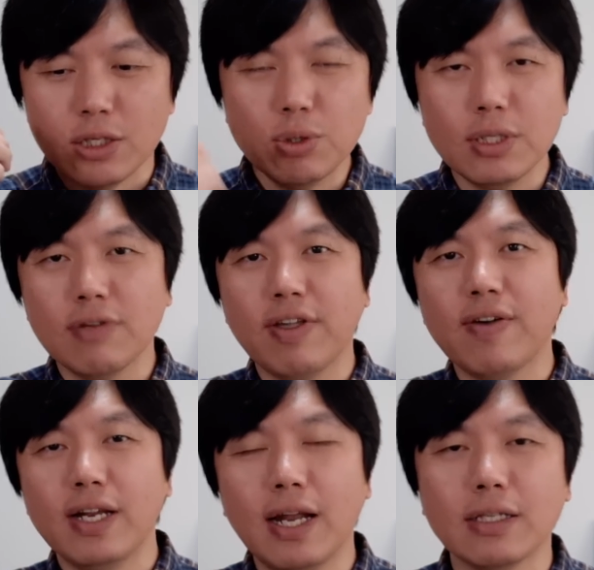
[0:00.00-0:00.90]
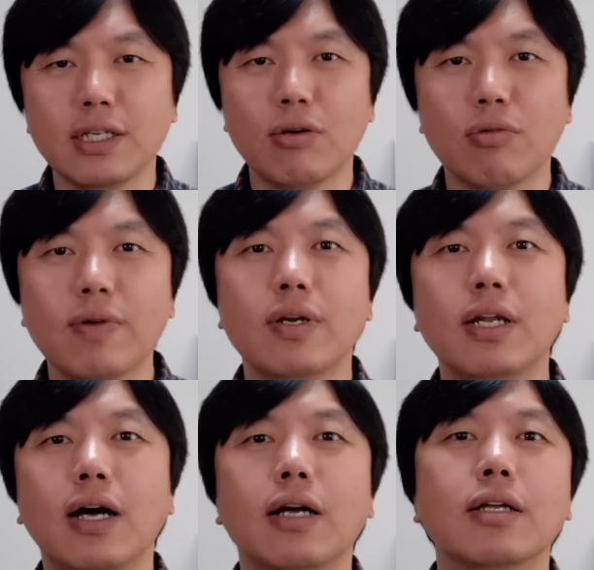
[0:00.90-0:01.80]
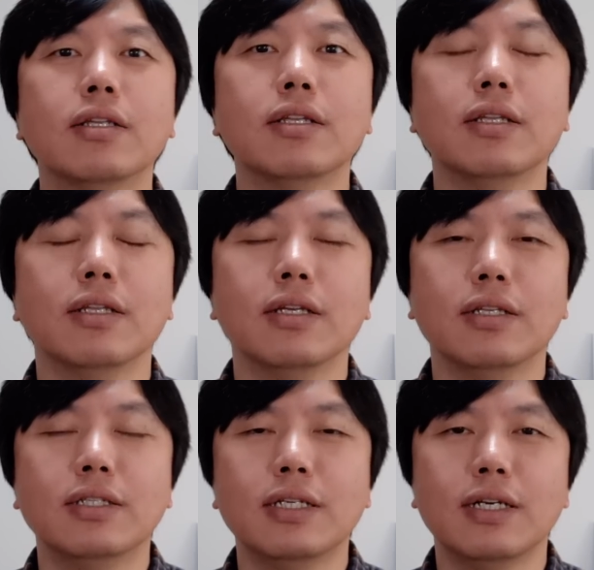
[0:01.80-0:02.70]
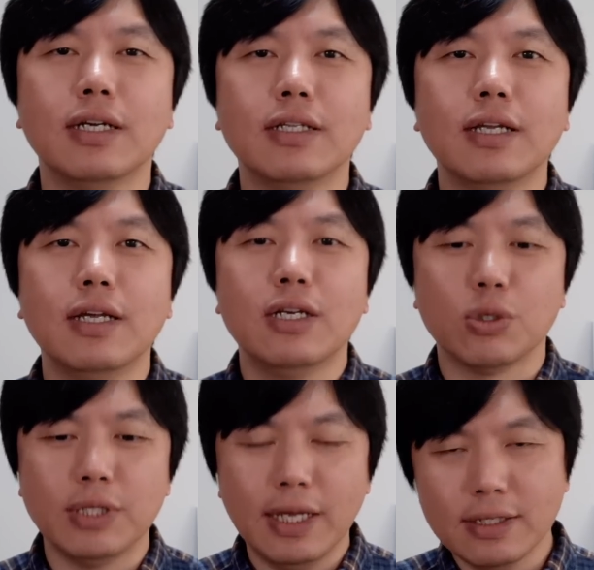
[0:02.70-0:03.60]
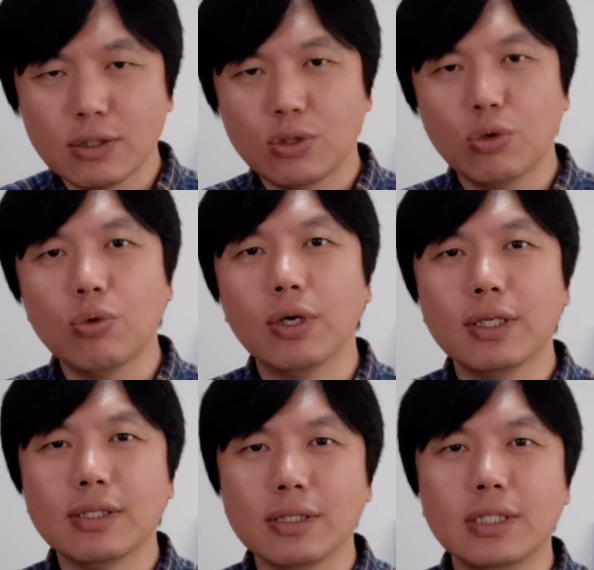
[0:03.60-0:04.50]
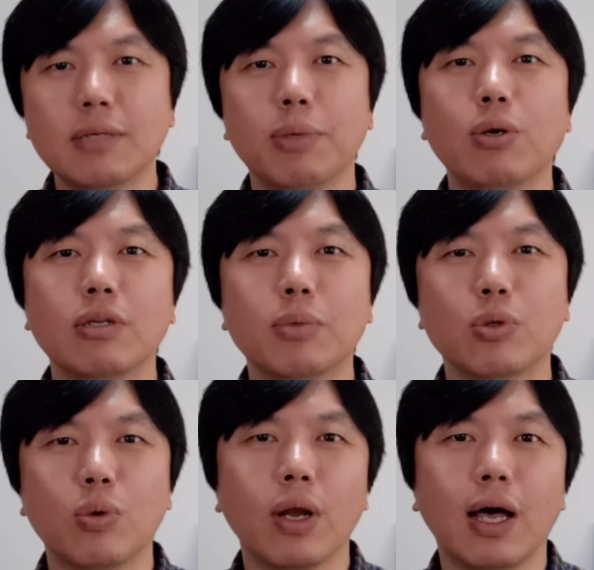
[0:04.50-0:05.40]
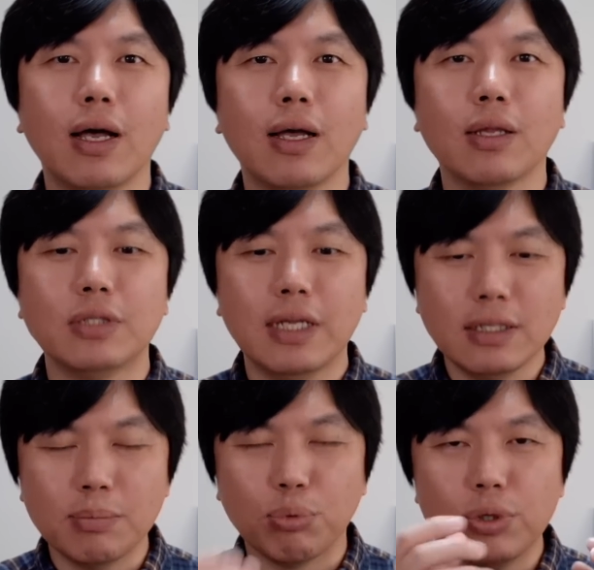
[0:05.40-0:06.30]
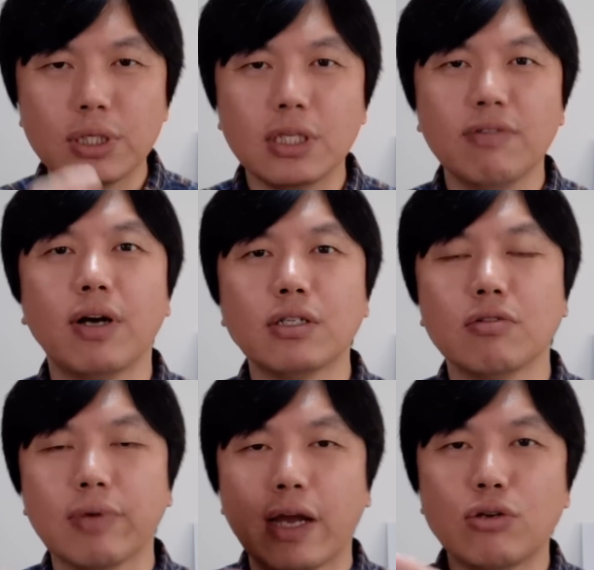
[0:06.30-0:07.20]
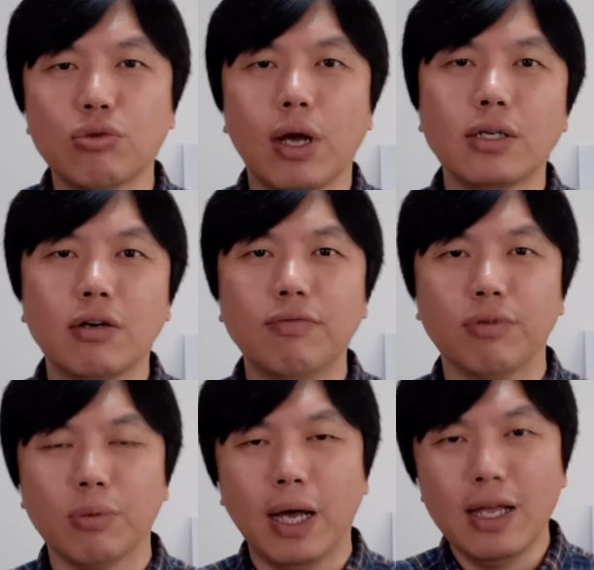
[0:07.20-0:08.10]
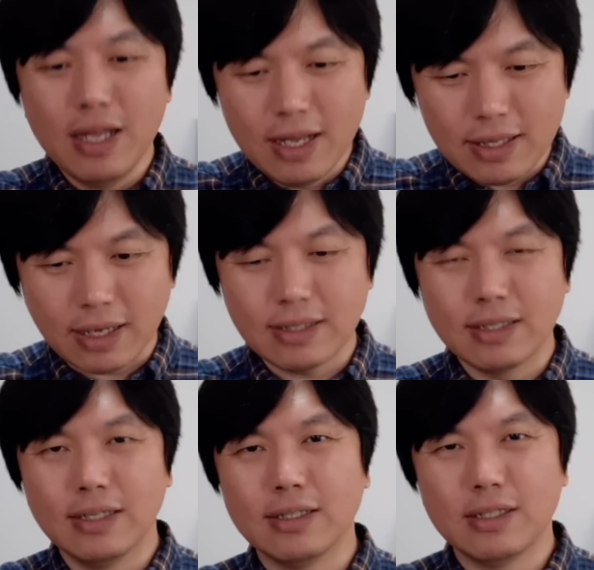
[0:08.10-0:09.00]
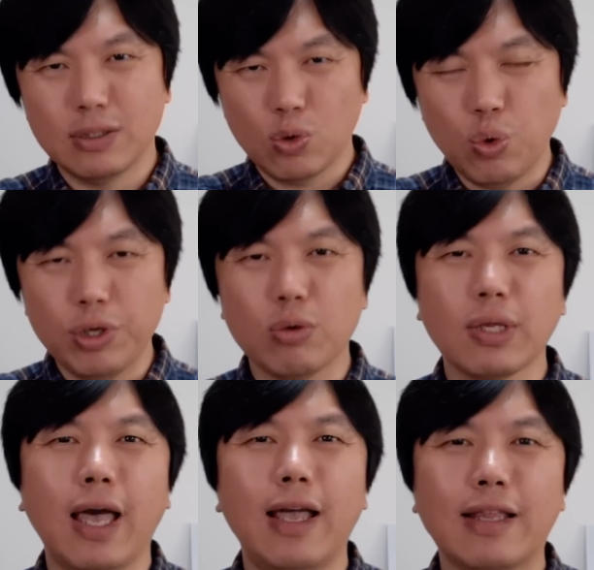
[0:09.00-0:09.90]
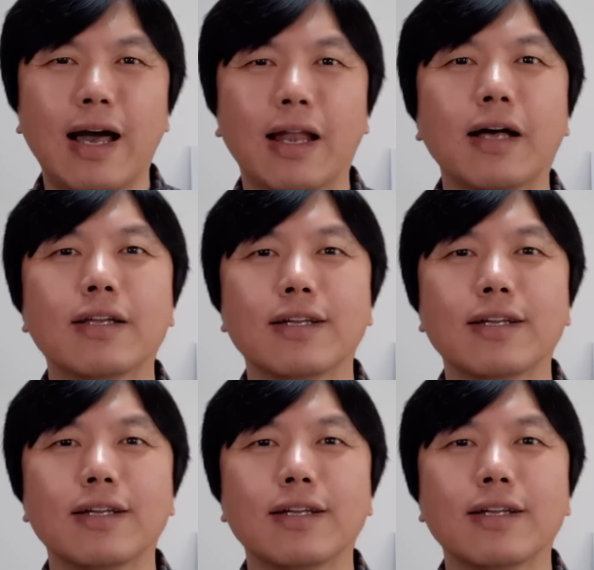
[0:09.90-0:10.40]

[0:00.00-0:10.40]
你说你的维稳力量介入，维稳力量，你你这些人，首先中国的资金没有那么多了，现在不论是地方政府还是中央政府，对吧？他这个亏空太大了，